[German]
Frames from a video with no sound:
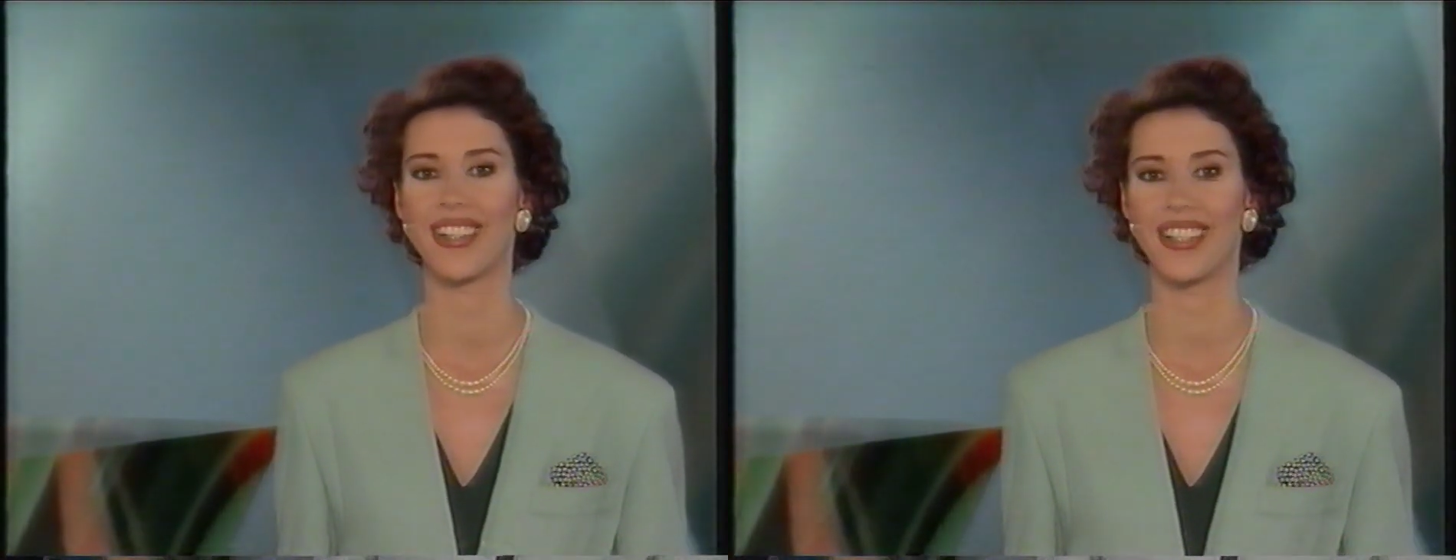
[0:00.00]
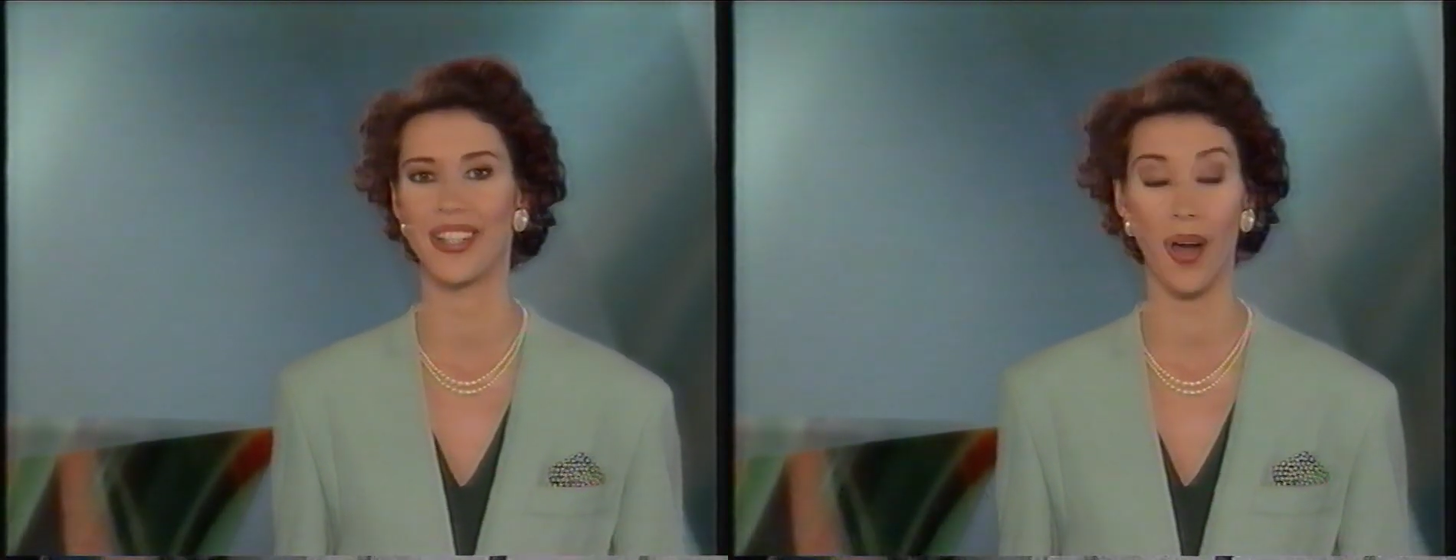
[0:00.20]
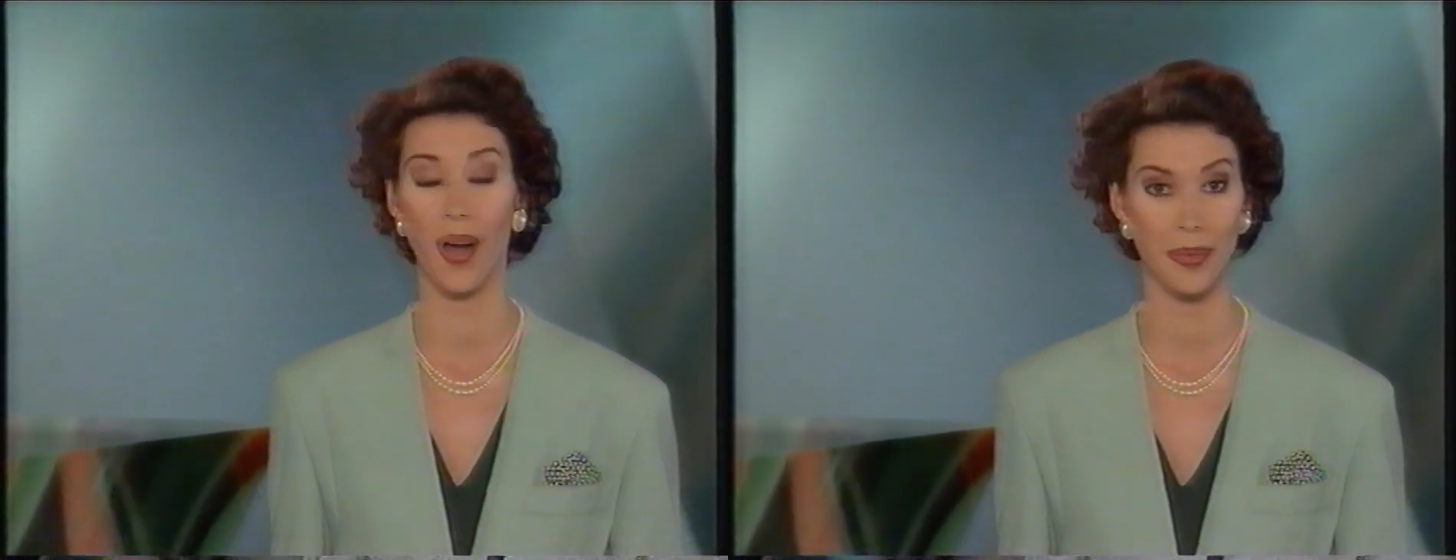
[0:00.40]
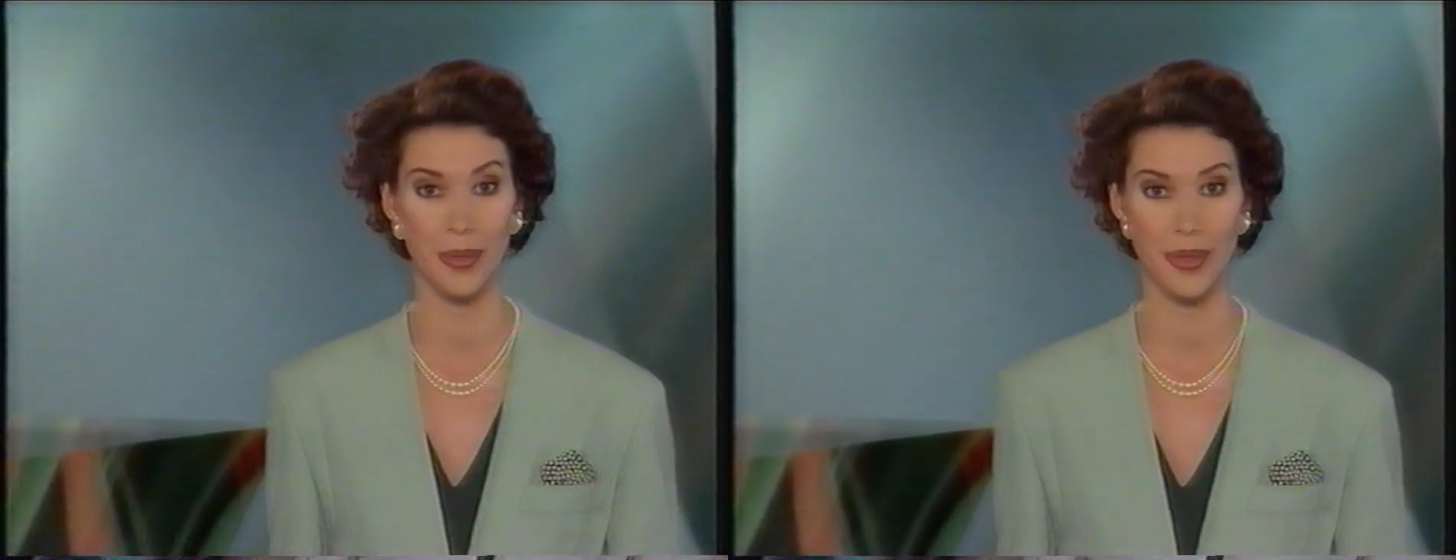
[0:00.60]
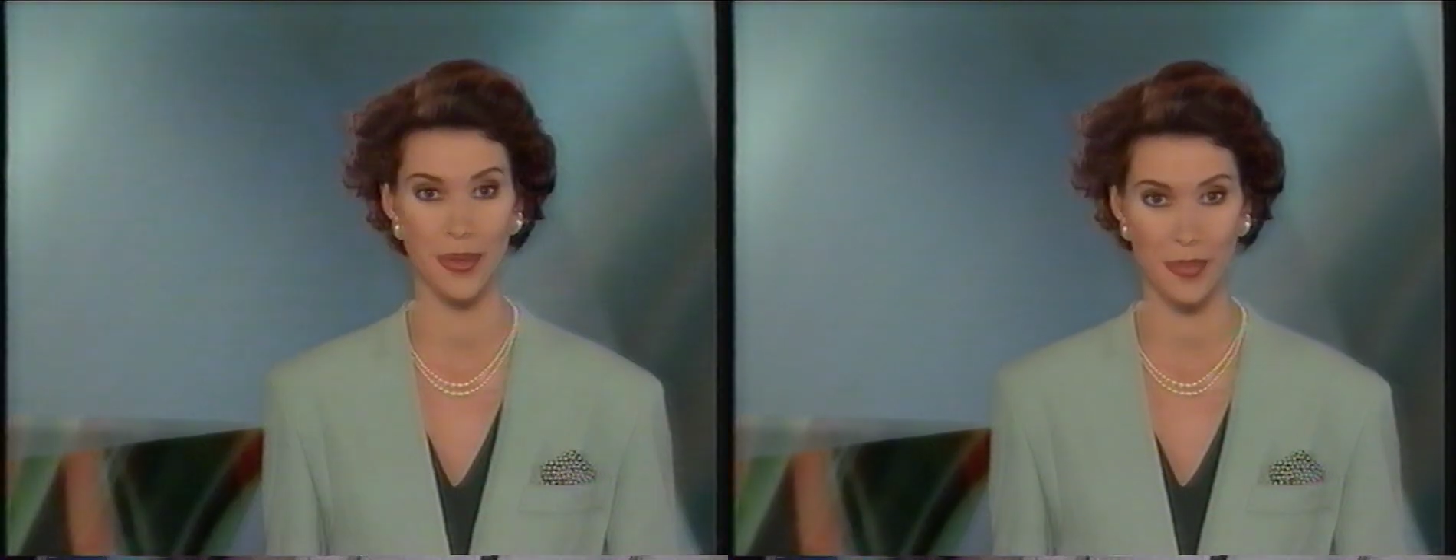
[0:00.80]
die
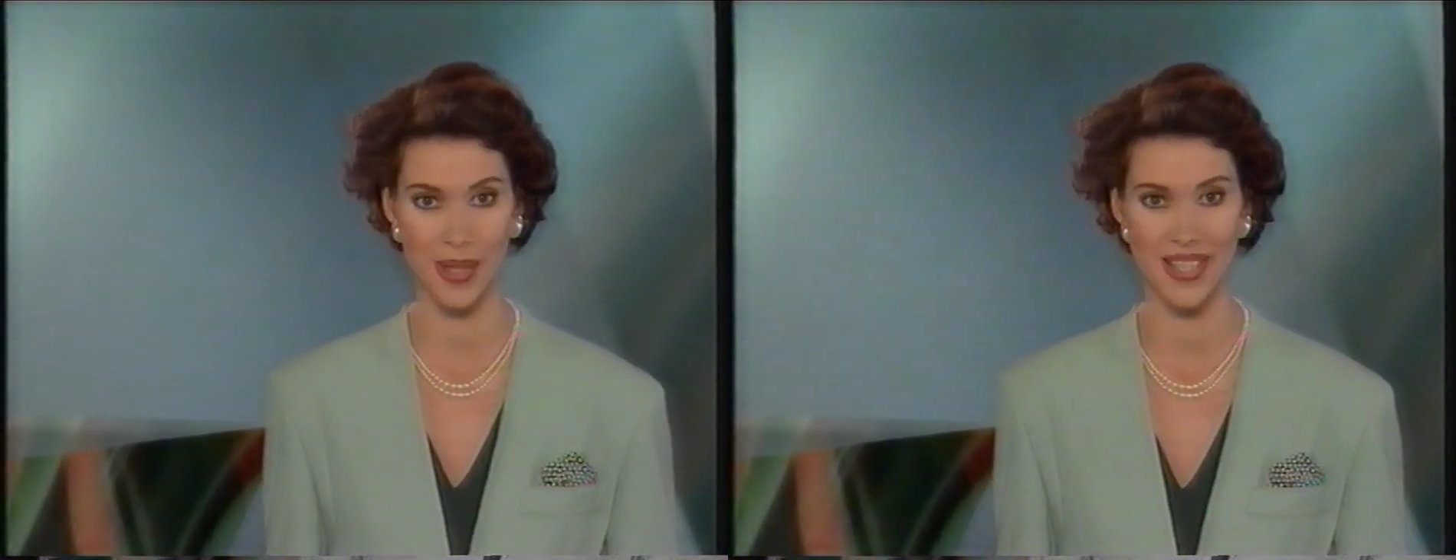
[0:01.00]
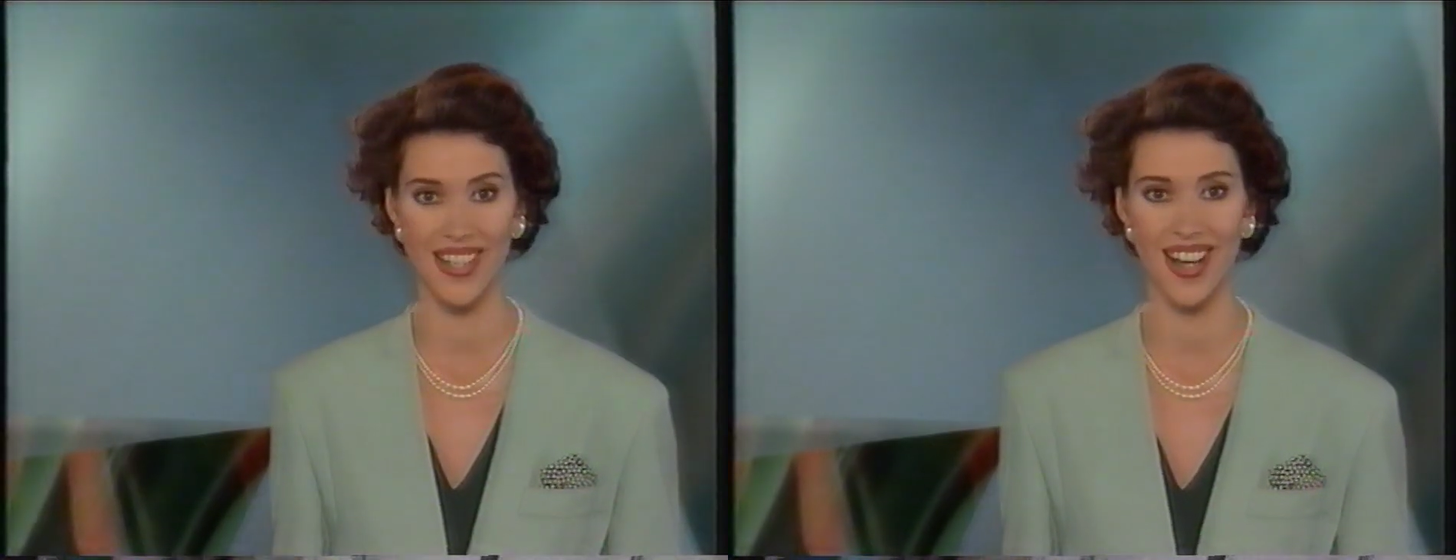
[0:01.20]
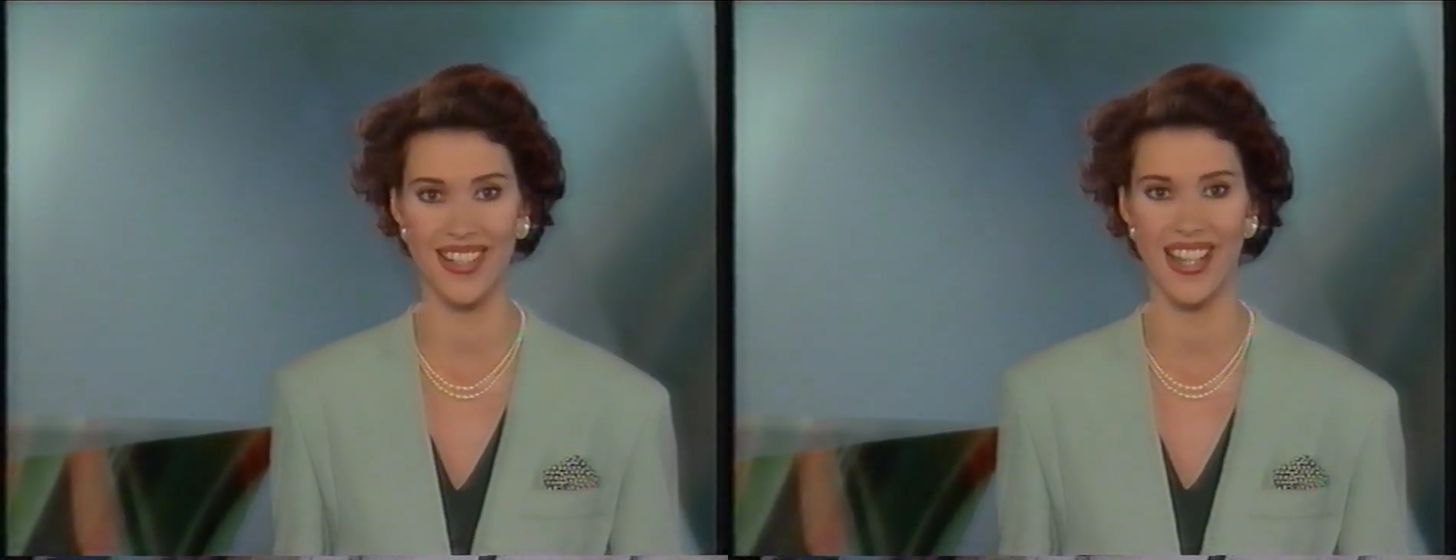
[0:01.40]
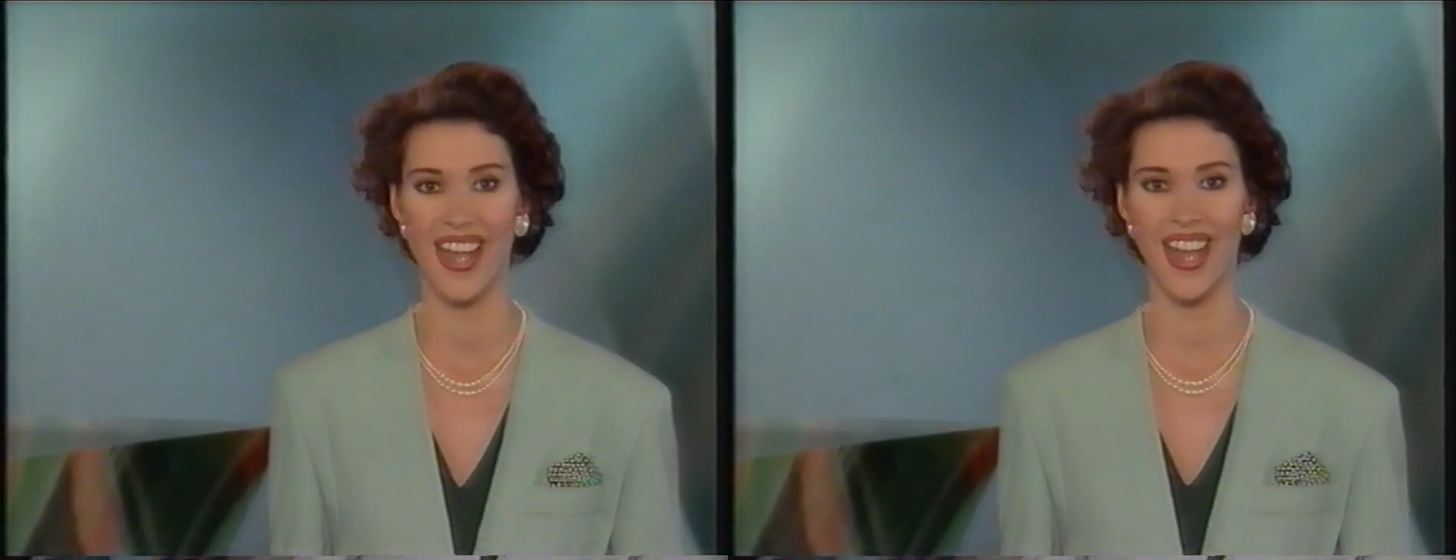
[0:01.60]
Hollywood-Superstars